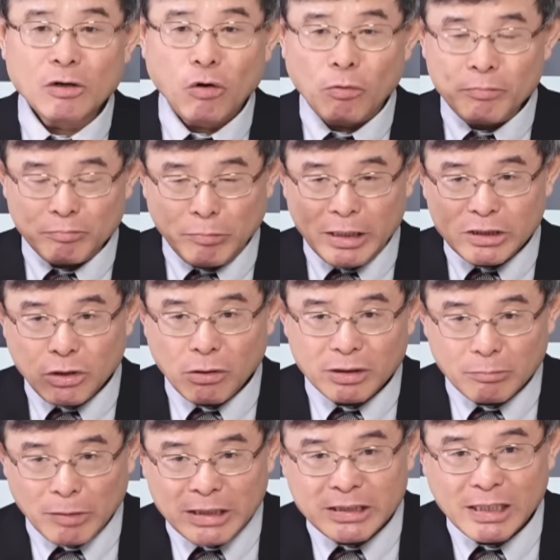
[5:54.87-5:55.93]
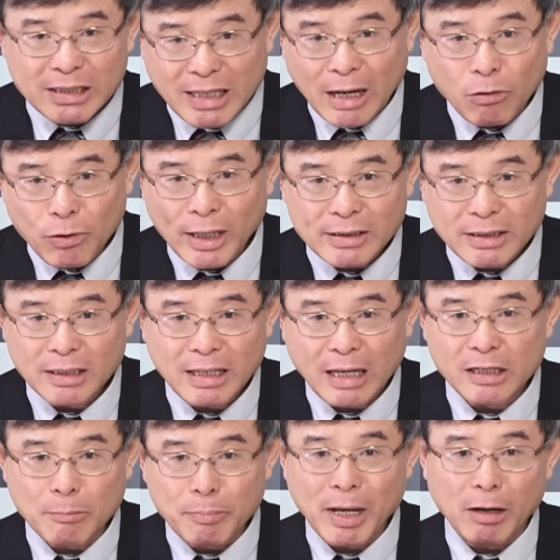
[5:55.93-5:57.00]
国民众民进党发现他
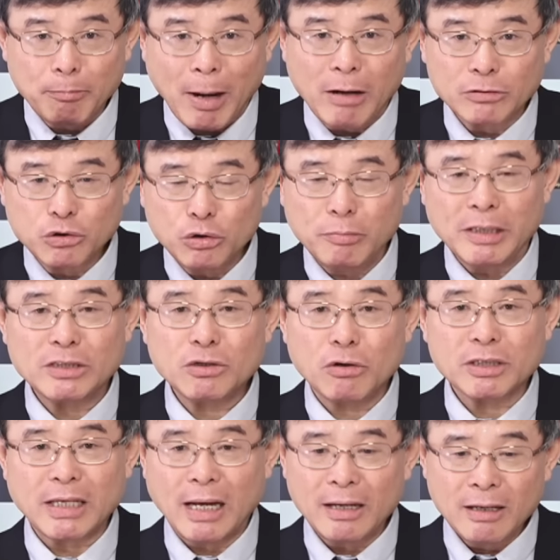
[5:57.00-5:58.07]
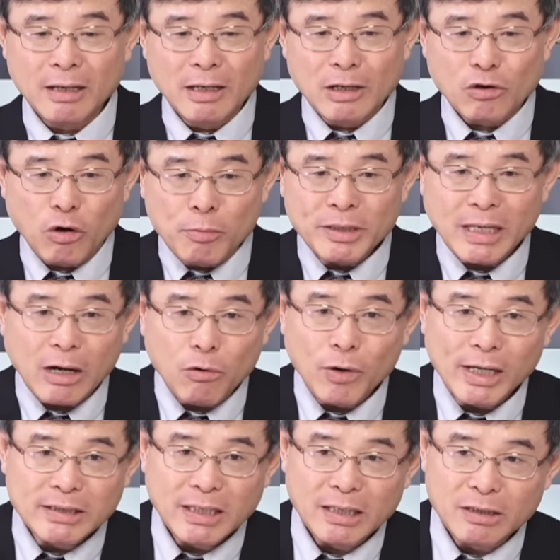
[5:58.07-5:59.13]
的票跑去民众党，国民党
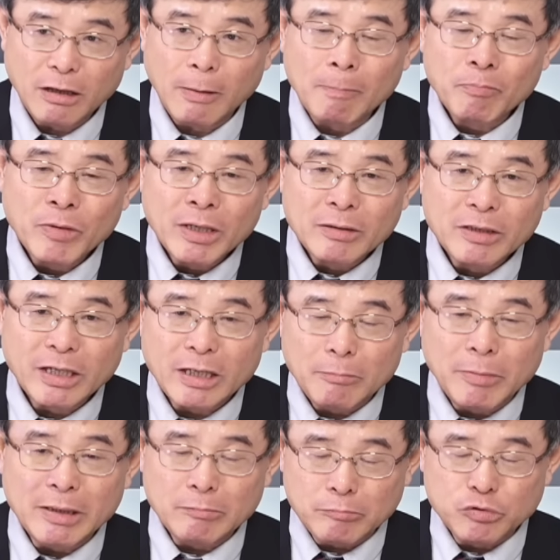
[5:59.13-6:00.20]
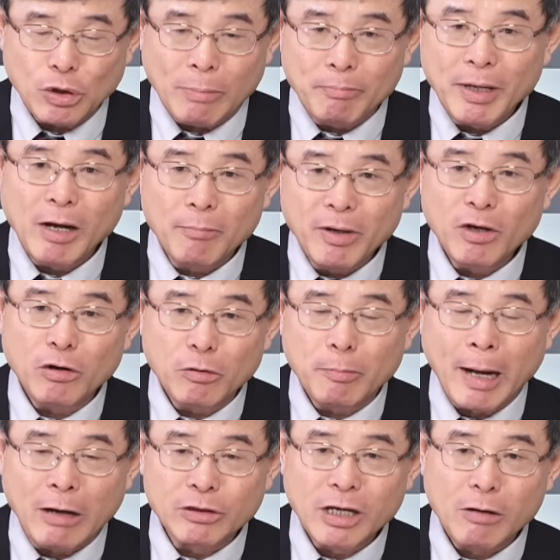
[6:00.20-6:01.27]
发现哈、哦、这个民选票没有
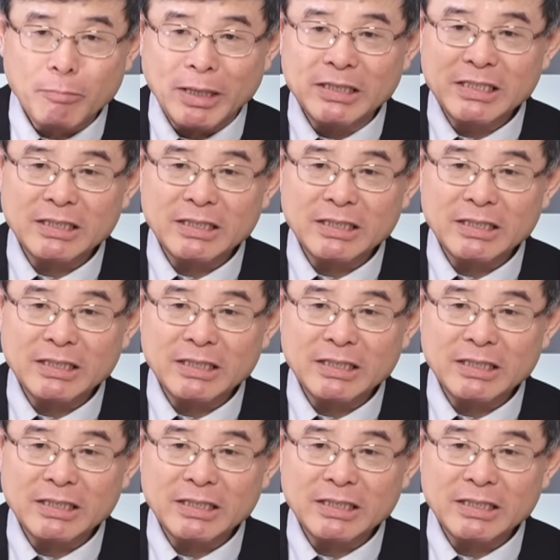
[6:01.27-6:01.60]
跑到民